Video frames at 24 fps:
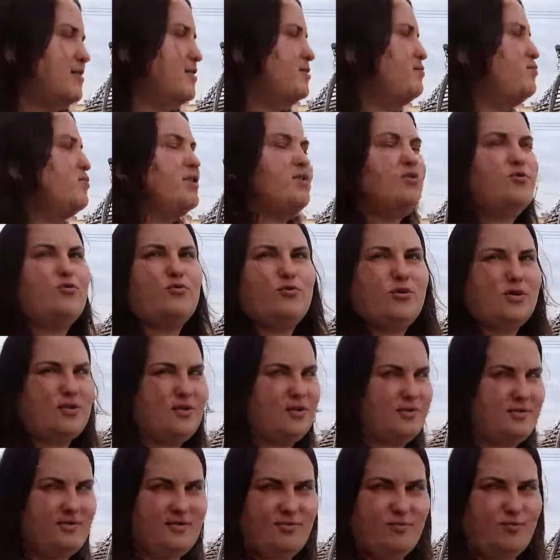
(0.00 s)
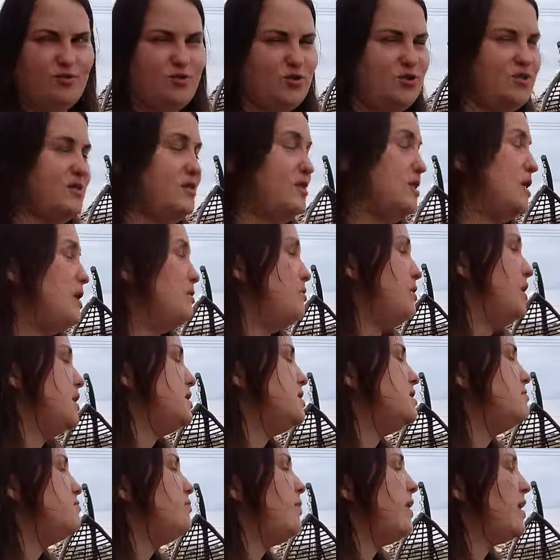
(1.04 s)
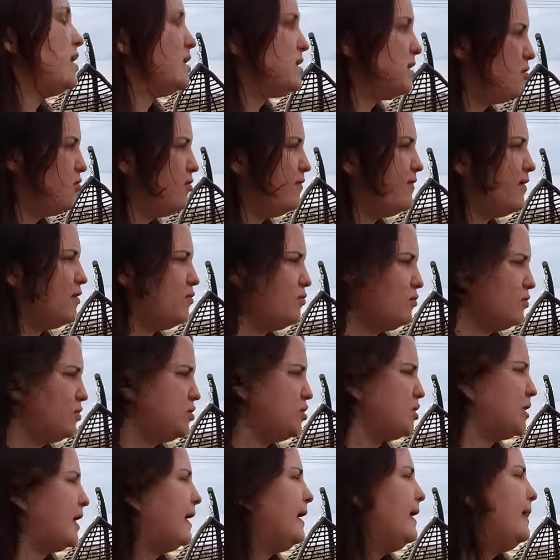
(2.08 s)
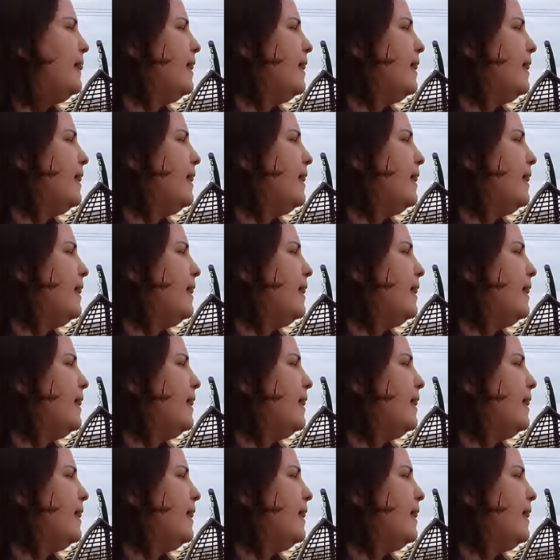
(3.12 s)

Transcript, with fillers: Диму надо куда-то, ему жизненно необходим. Пока Закрыть. такой вагончик.